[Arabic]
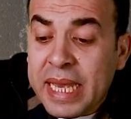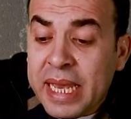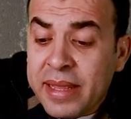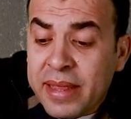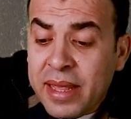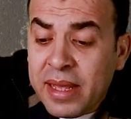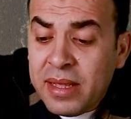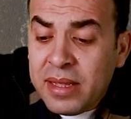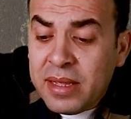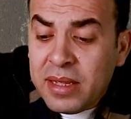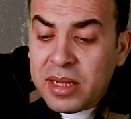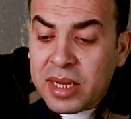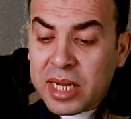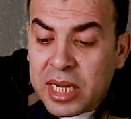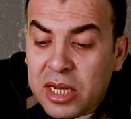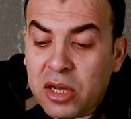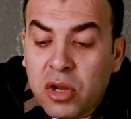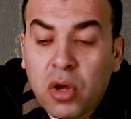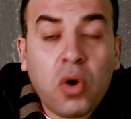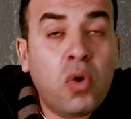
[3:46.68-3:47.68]
ايه ده
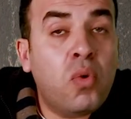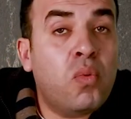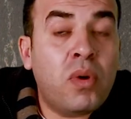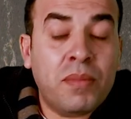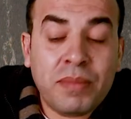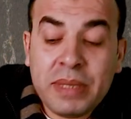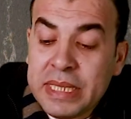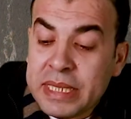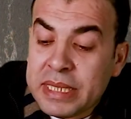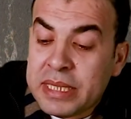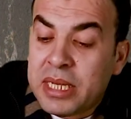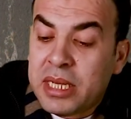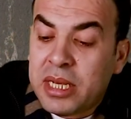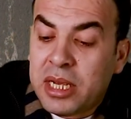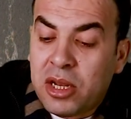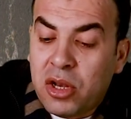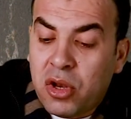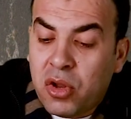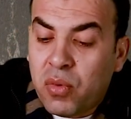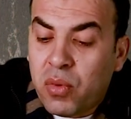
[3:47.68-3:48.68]
اللي هو مين
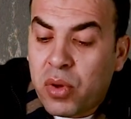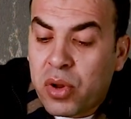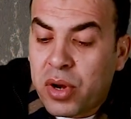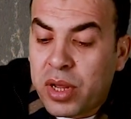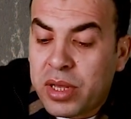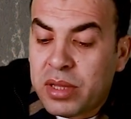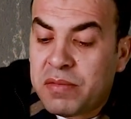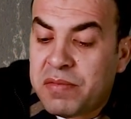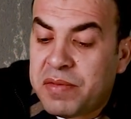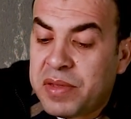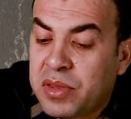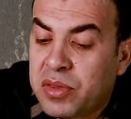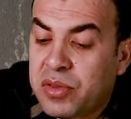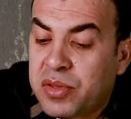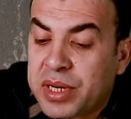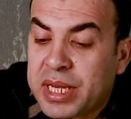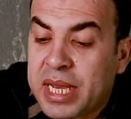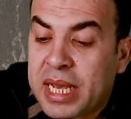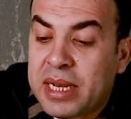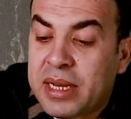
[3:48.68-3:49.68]
اللي هو الرايت
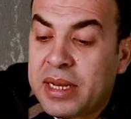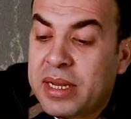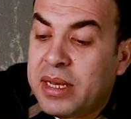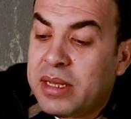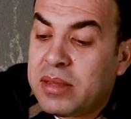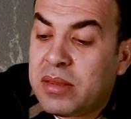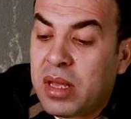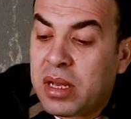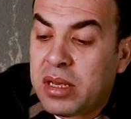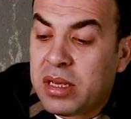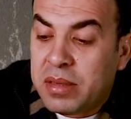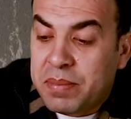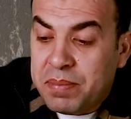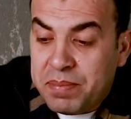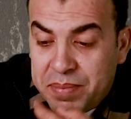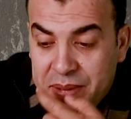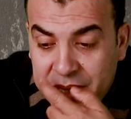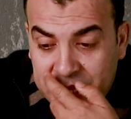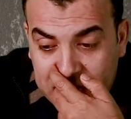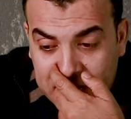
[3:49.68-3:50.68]
فنتريكل طيب
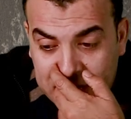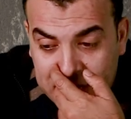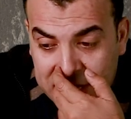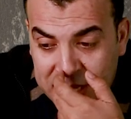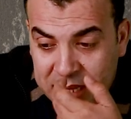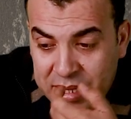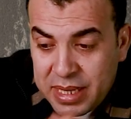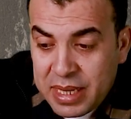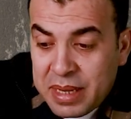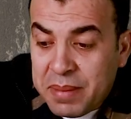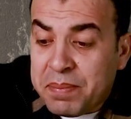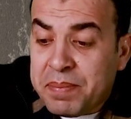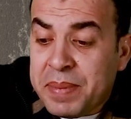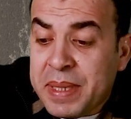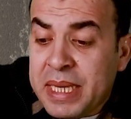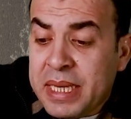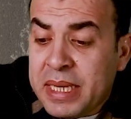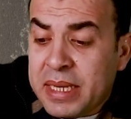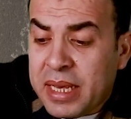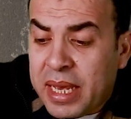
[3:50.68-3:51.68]

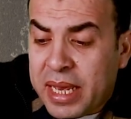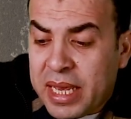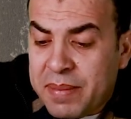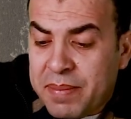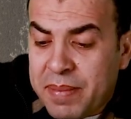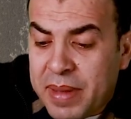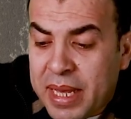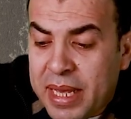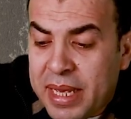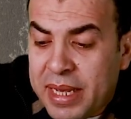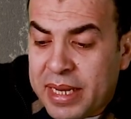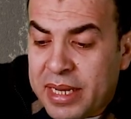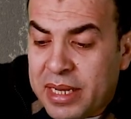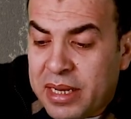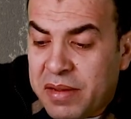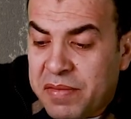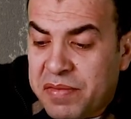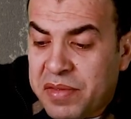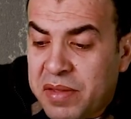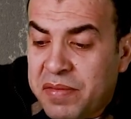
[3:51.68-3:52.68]
بي آه، هيبقى
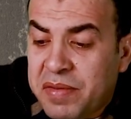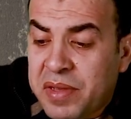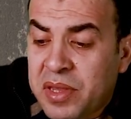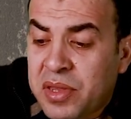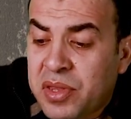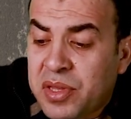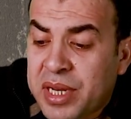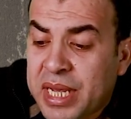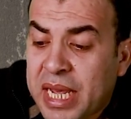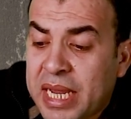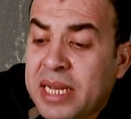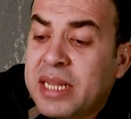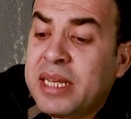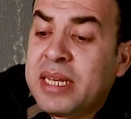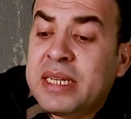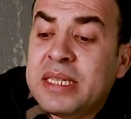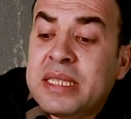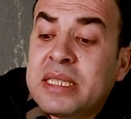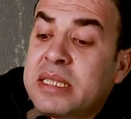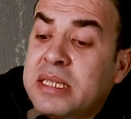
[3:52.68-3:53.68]
الليفت فنتريكل
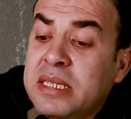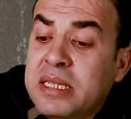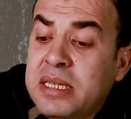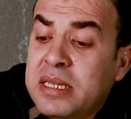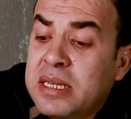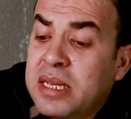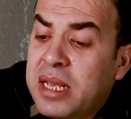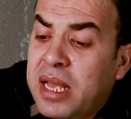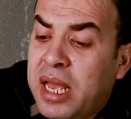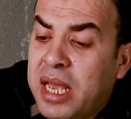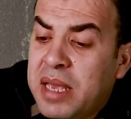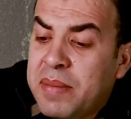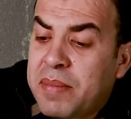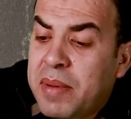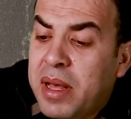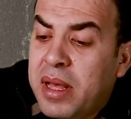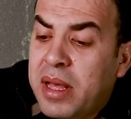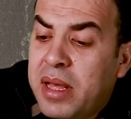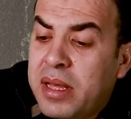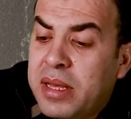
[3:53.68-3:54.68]
سي
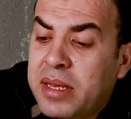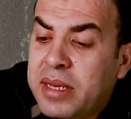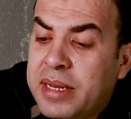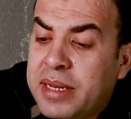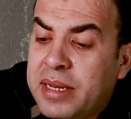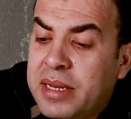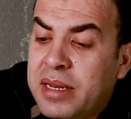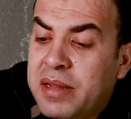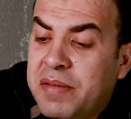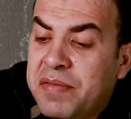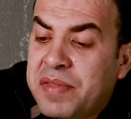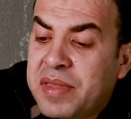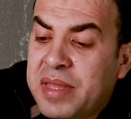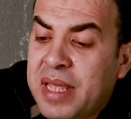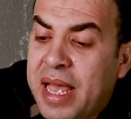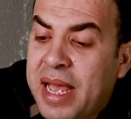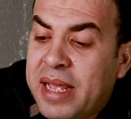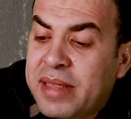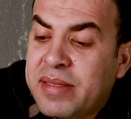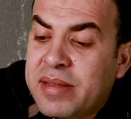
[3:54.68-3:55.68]
هيبقى
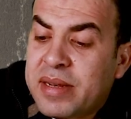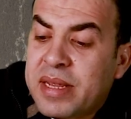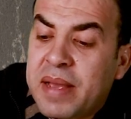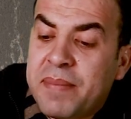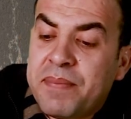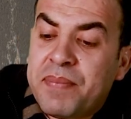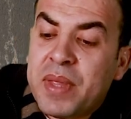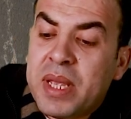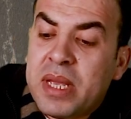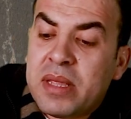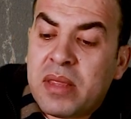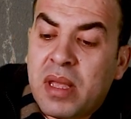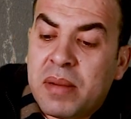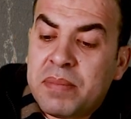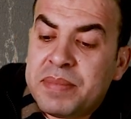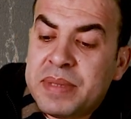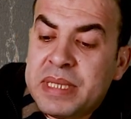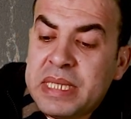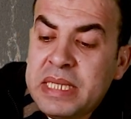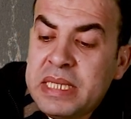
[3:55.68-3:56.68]
الليفت اتريوم
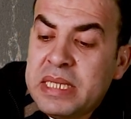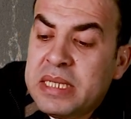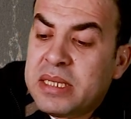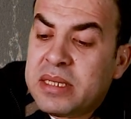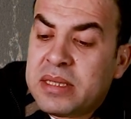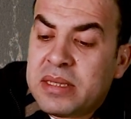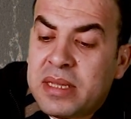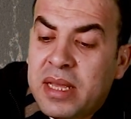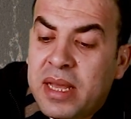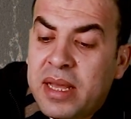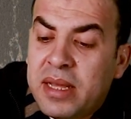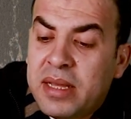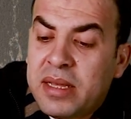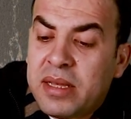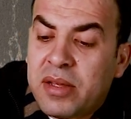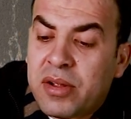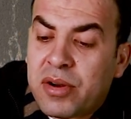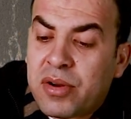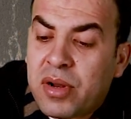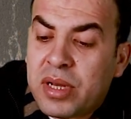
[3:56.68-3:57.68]
طب دي ده
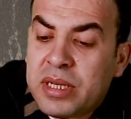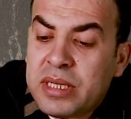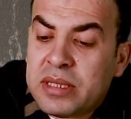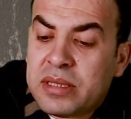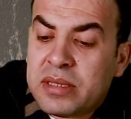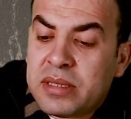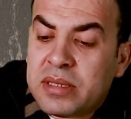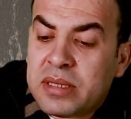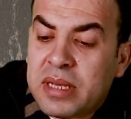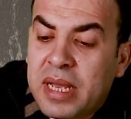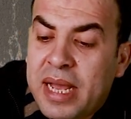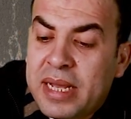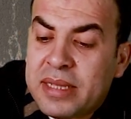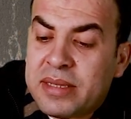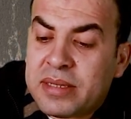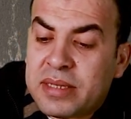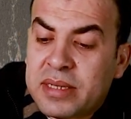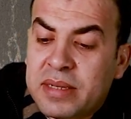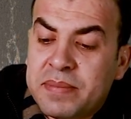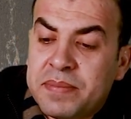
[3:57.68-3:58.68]
الرايت
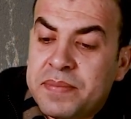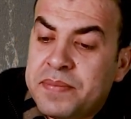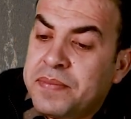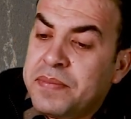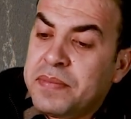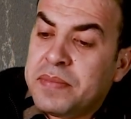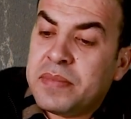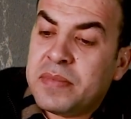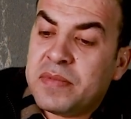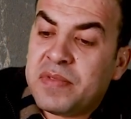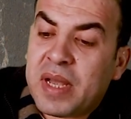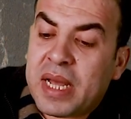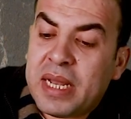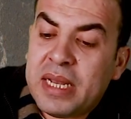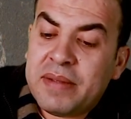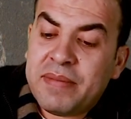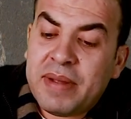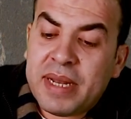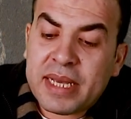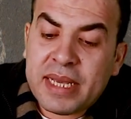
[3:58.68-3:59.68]
اتريوم
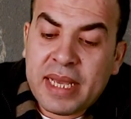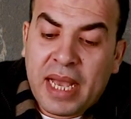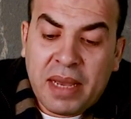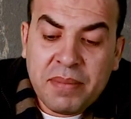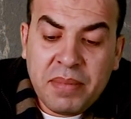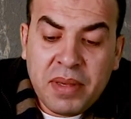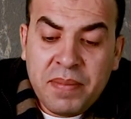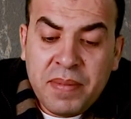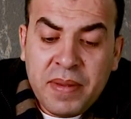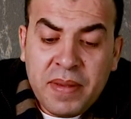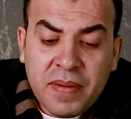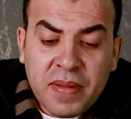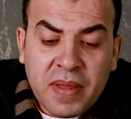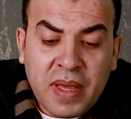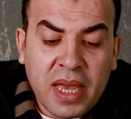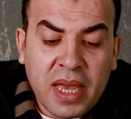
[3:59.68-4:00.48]
فخلي بالك يا حبيبي